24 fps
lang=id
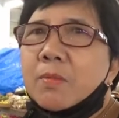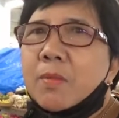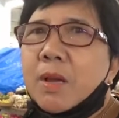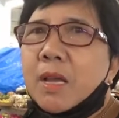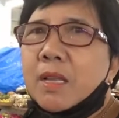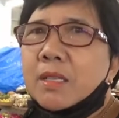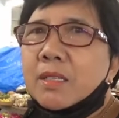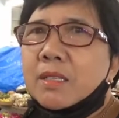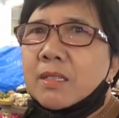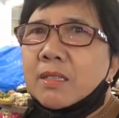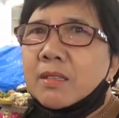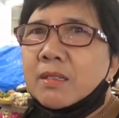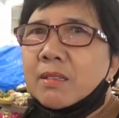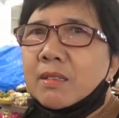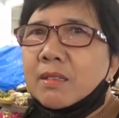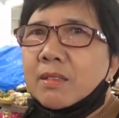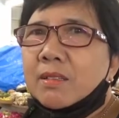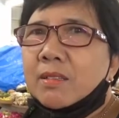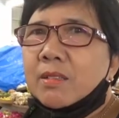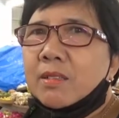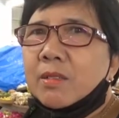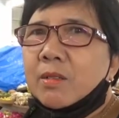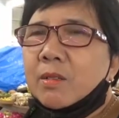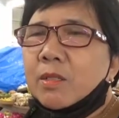mas,
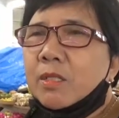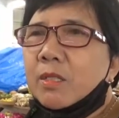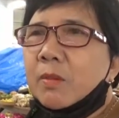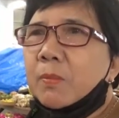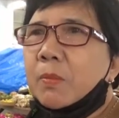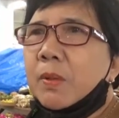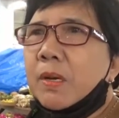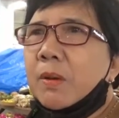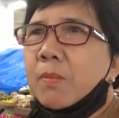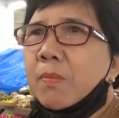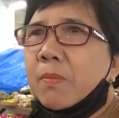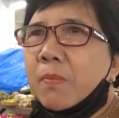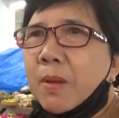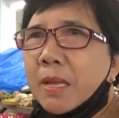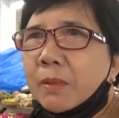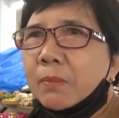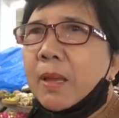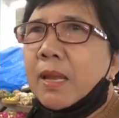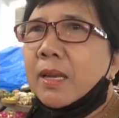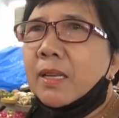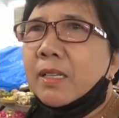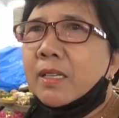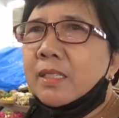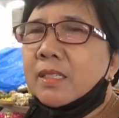seperempat
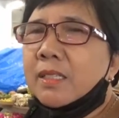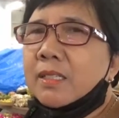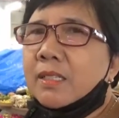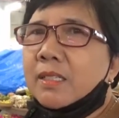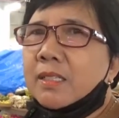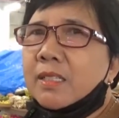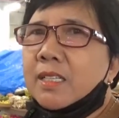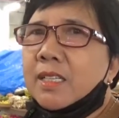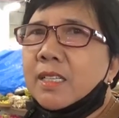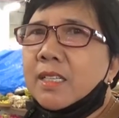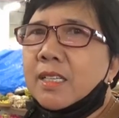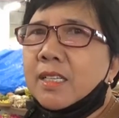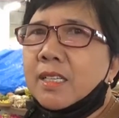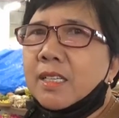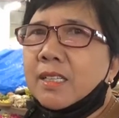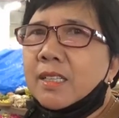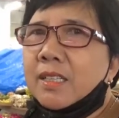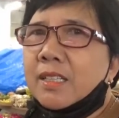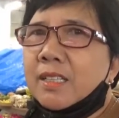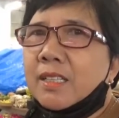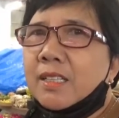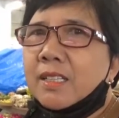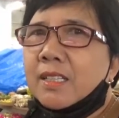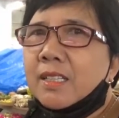paling sedikit.
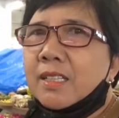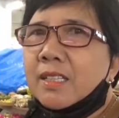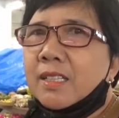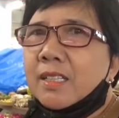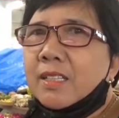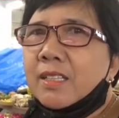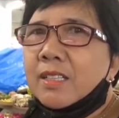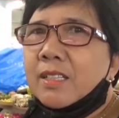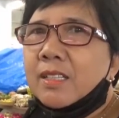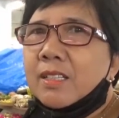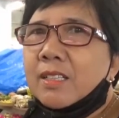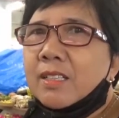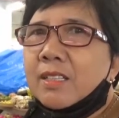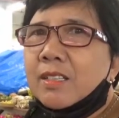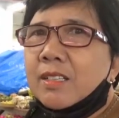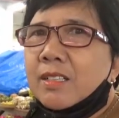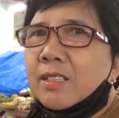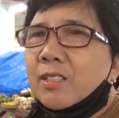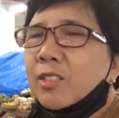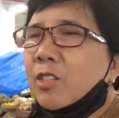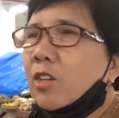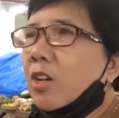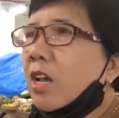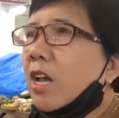Terus sekarang?
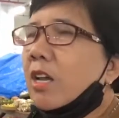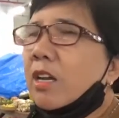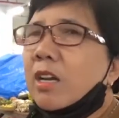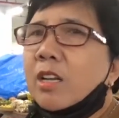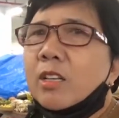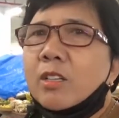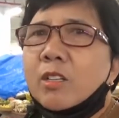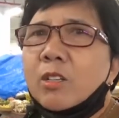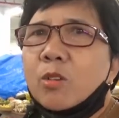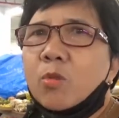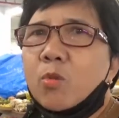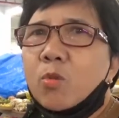sekarang iya.